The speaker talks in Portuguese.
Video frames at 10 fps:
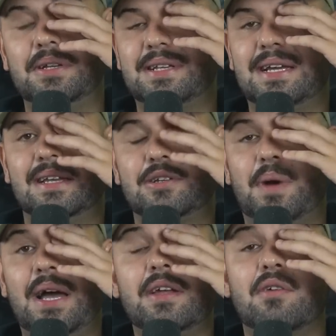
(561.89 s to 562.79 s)
Pois é, né? Tipo,
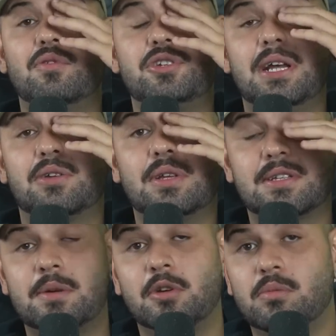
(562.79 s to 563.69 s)
ah, não, vamos tirar todas as
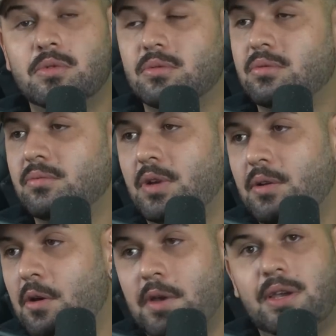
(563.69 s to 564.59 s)
câmeras do mundo.
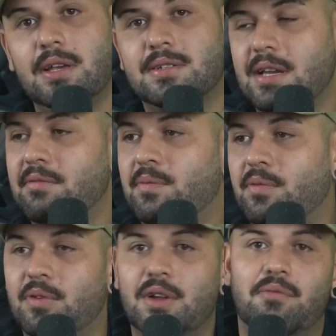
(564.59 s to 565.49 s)
É, é meio que isso, né?
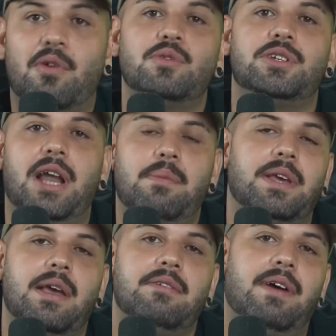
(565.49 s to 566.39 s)
vamos tirar
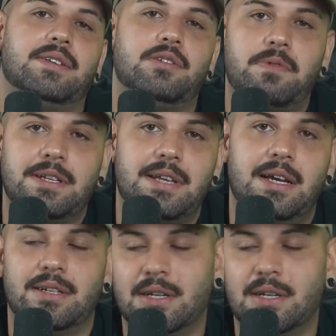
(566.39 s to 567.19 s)
porque é invasão de privacidade.